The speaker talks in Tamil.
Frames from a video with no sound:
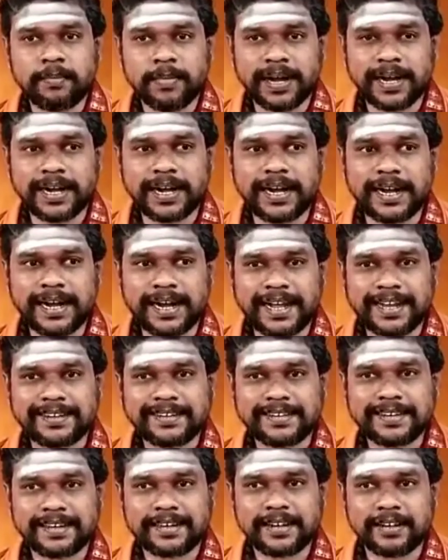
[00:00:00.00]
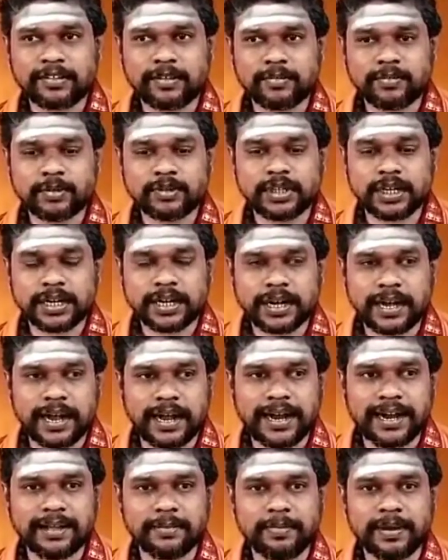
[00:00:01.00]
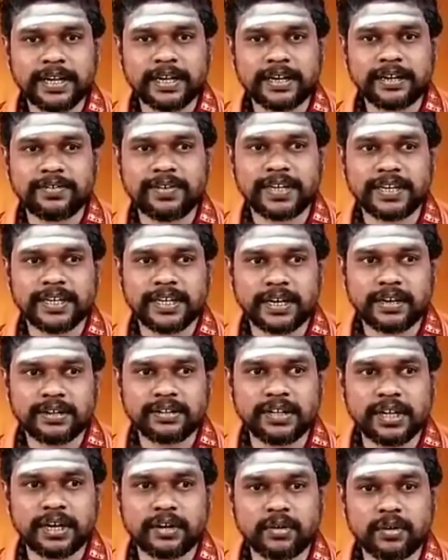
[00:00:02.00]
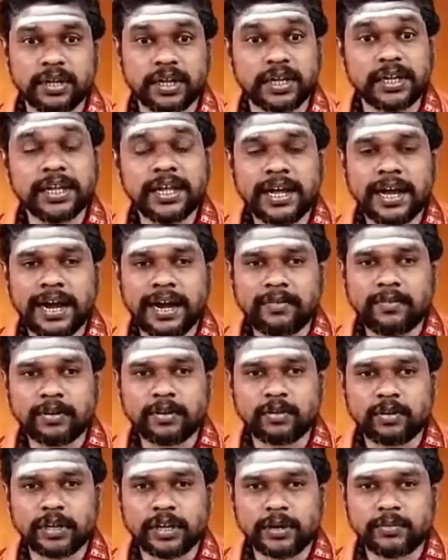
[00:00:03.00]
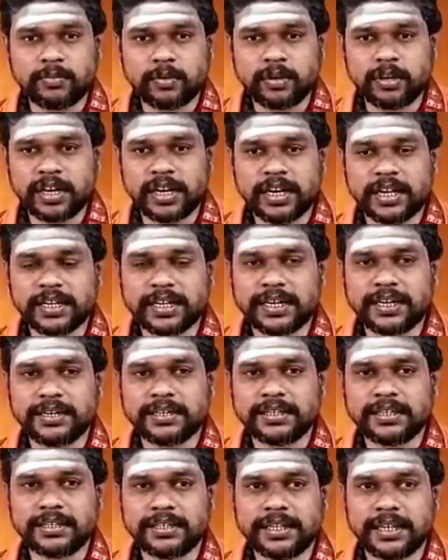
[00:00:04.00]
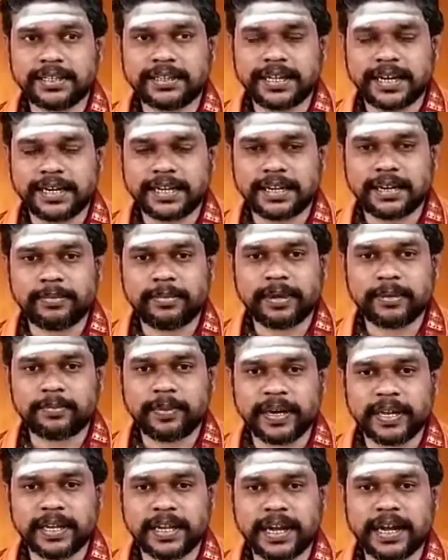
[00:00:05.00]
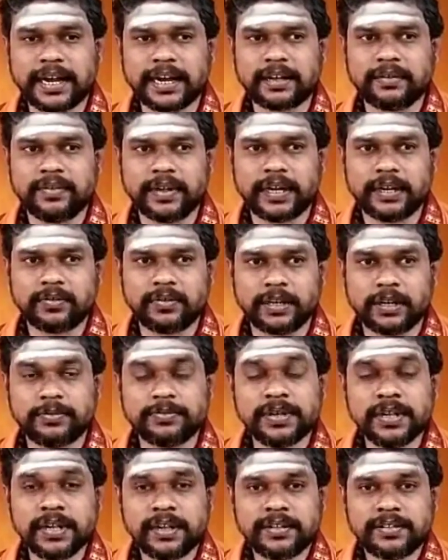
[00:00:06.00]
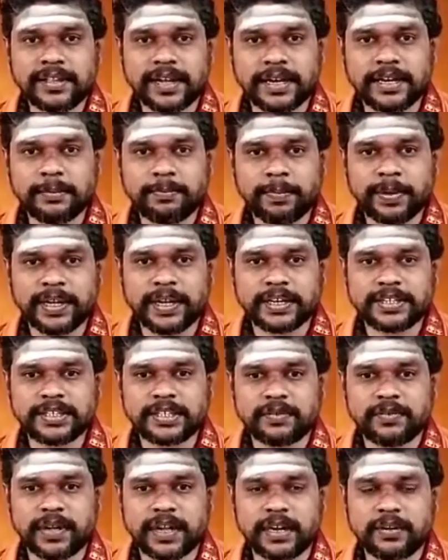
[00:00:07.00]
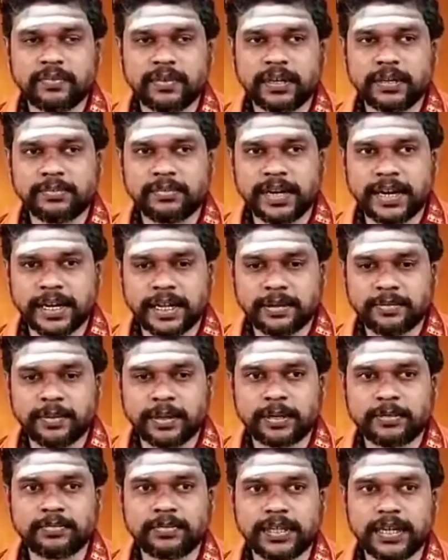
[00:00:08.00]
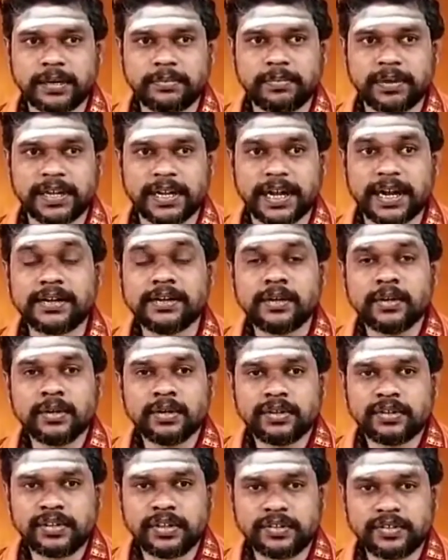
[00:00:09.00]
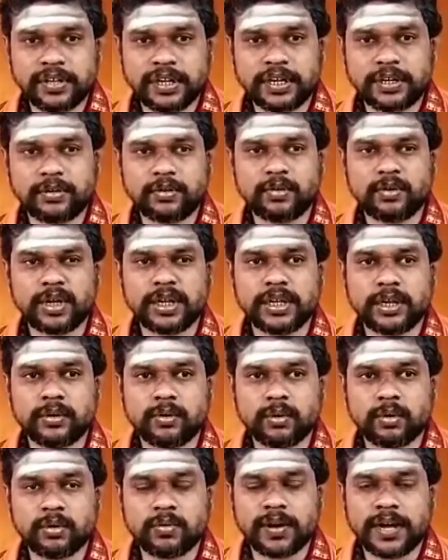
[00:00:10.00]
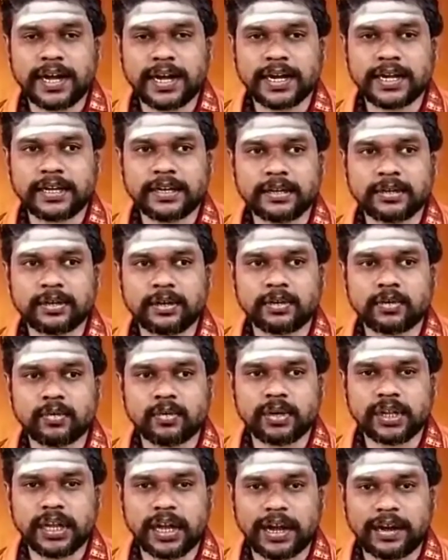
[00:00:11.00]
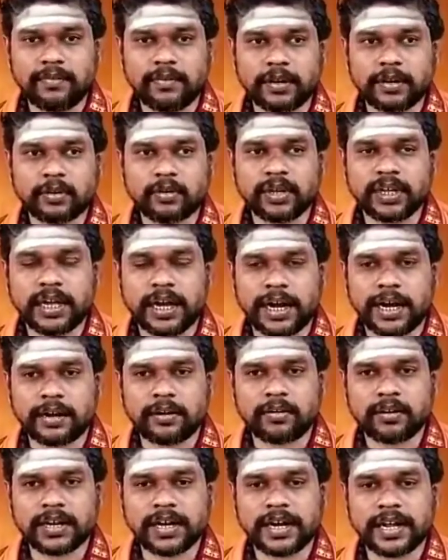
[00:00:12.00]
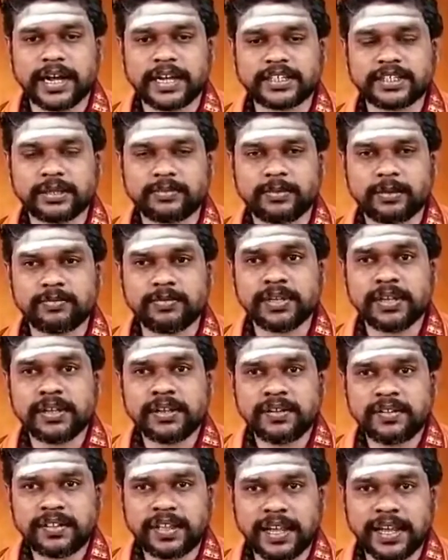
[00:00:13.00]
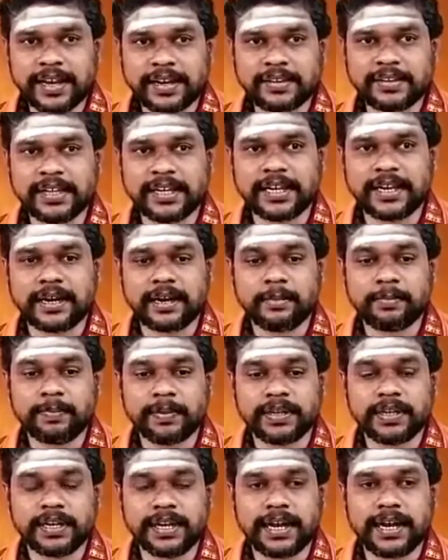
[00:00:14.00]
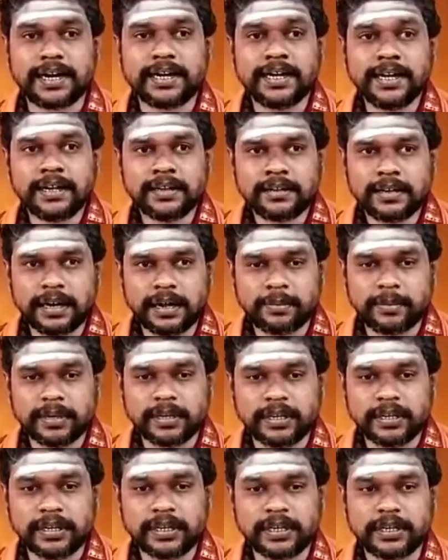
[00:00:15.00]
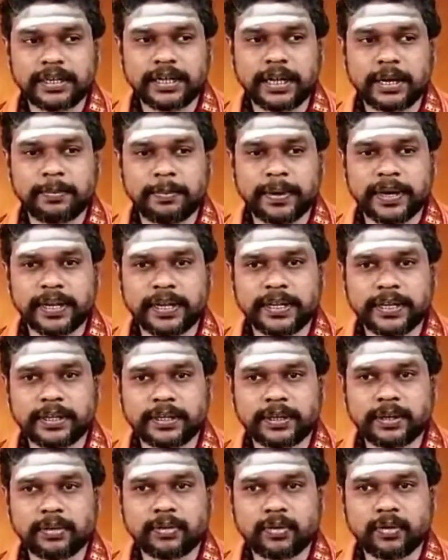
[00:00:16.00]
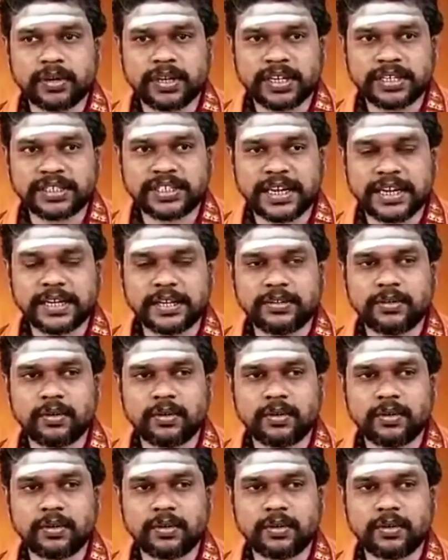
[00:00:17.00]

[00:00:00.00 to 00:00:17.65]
மகா அஷ்டதசபுஜ கால பைரவர் எழுந்தருளி அவருடைய முன்னிலையில் இந்த தனிநபர் பரிகார வேள்வியும் சனிப்பயிற்சி வேள்வியும் நடைபெறும் என்பதால் சிசியனுடைய குருவாக இருக்கக்கூடிய அவருடைய அருள் கடாச்சமும் சேர்ந்து கிடைப்பதினால் நமது ஏற்பட இருக்கக்கூடிய சனி